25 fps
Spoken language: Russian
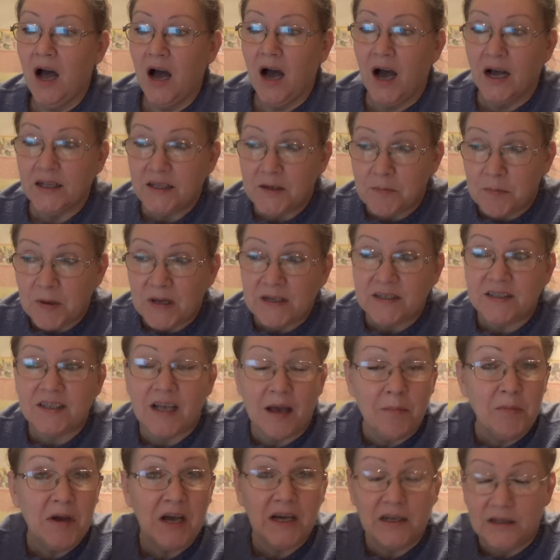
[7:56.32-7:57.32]
А теперь
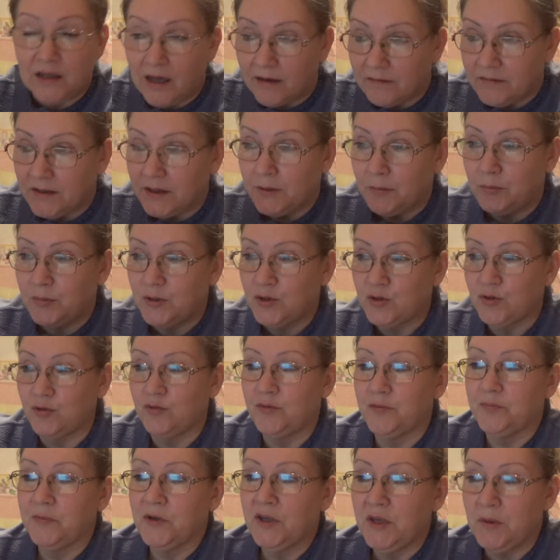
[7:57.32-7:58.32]
самое главное, пишет
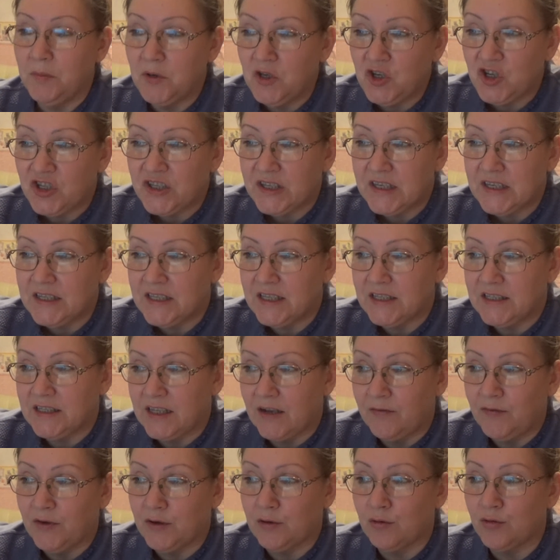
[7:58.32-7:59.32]
Химический
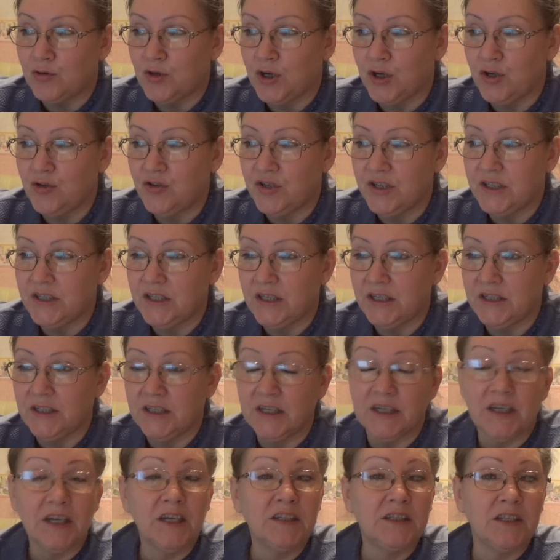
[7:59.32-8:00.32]
состав окружающей
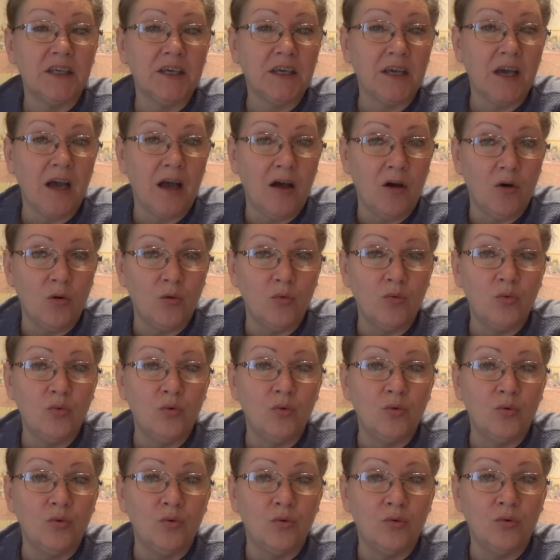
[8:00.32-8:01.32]
среды. Это я
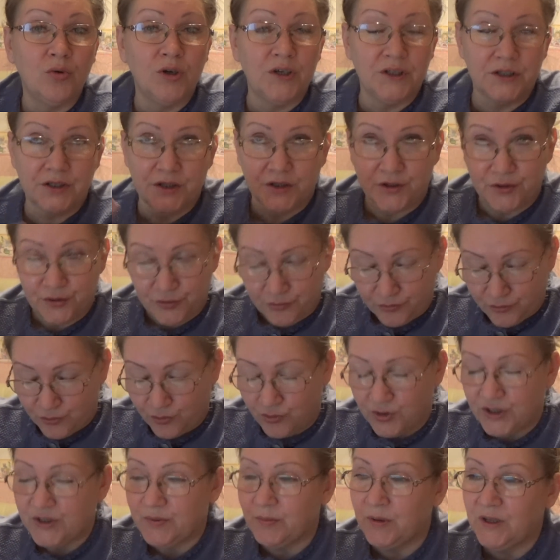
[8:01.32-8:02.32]
у этих,
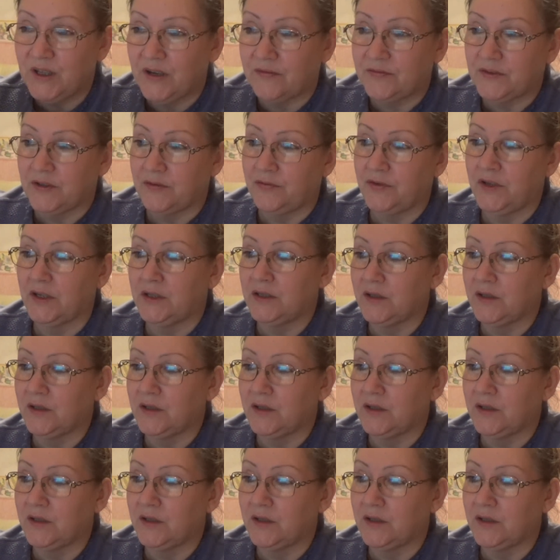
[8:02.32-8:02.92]
у космонавтов я